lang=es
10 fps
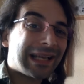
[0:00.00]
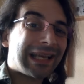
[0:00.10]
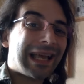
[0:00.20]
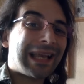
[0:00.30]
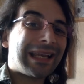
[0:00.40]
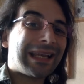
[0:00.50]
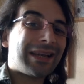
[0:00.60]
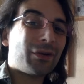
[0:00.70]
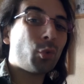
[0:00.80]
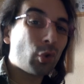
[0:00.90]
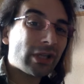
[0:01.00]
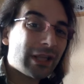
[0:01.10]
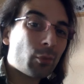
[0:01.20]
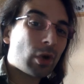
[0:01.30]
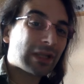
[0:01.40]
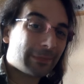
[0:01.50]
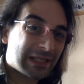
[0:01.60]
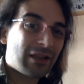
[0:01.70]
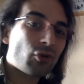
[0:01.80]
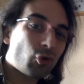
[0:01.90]
que el último
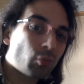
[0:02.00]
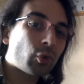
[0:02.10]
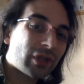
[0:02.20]
antepasado común